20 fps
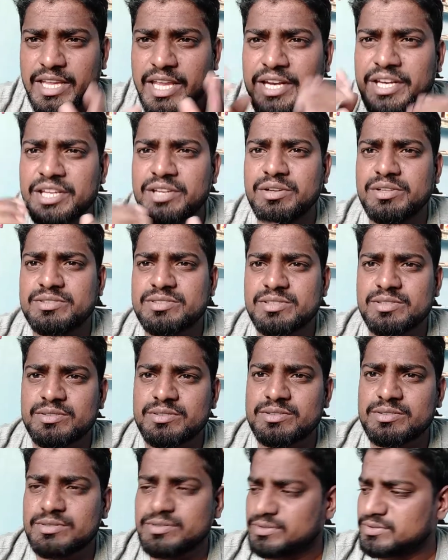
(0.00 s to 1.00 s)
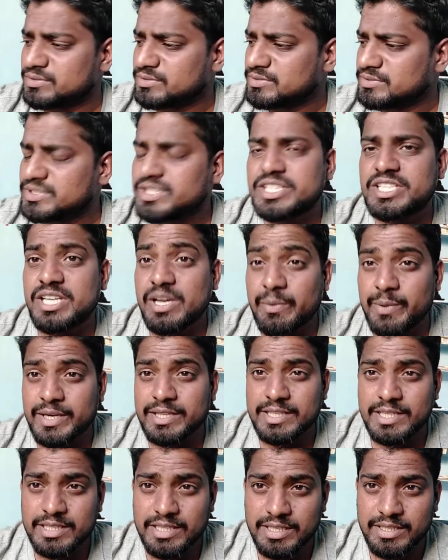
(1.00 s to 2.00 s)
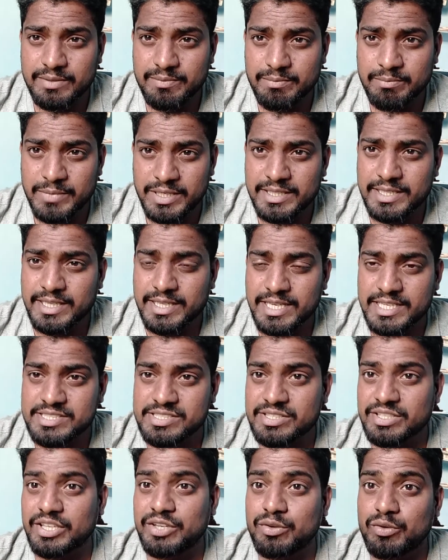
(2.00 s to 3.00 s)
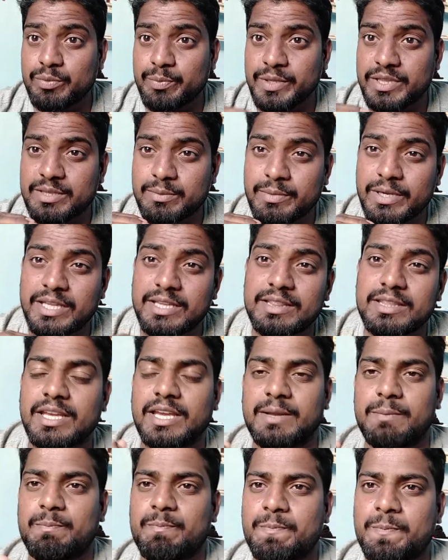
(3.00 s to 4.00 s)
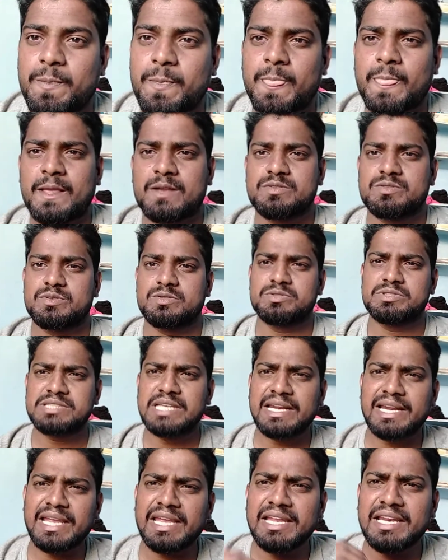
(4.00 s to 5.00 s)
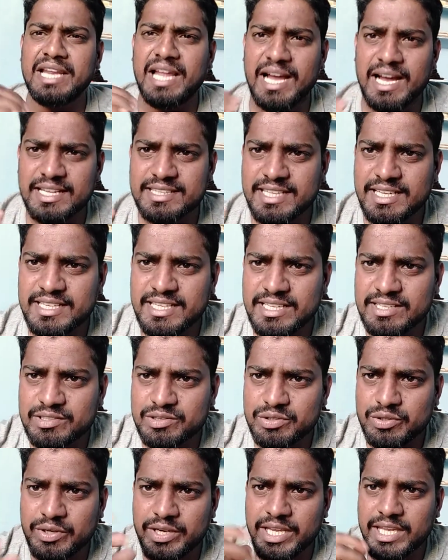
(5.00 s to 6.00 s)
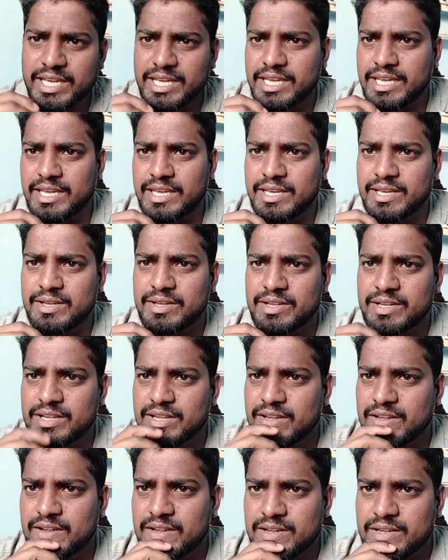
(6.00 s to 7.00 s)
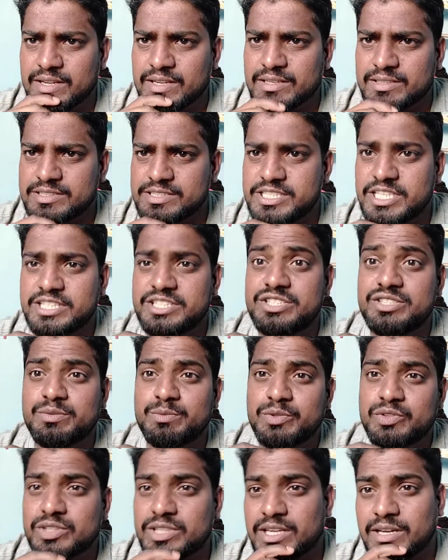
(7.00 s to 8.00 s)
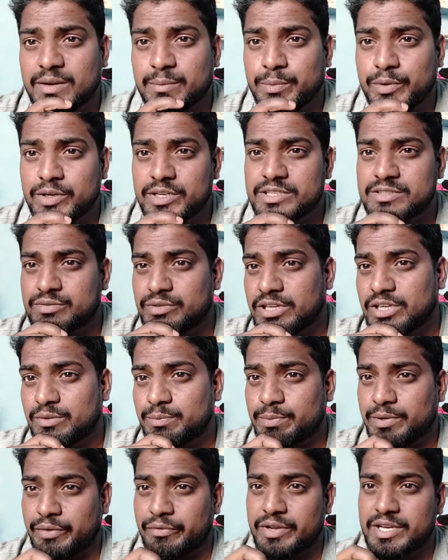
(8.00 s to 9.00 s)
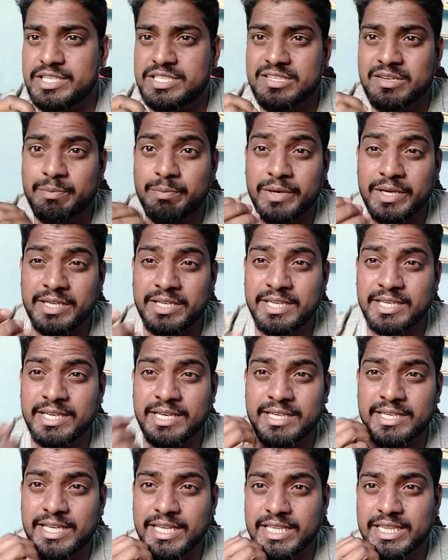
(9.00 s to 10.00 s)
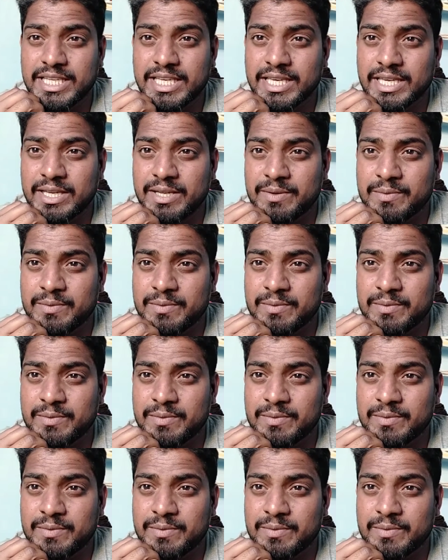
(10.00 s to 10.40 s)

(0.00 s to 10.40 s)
ఎన్ని రోజులు శిక్ష పడుతుంది మర్డర్ కేసు నిరూపితమైతే సో సరైన ఆధారాలు దొరికి జడ్జి ముందర పోలీస్ వాళ్ళు ప్రవేశపెట్టినట్టయితే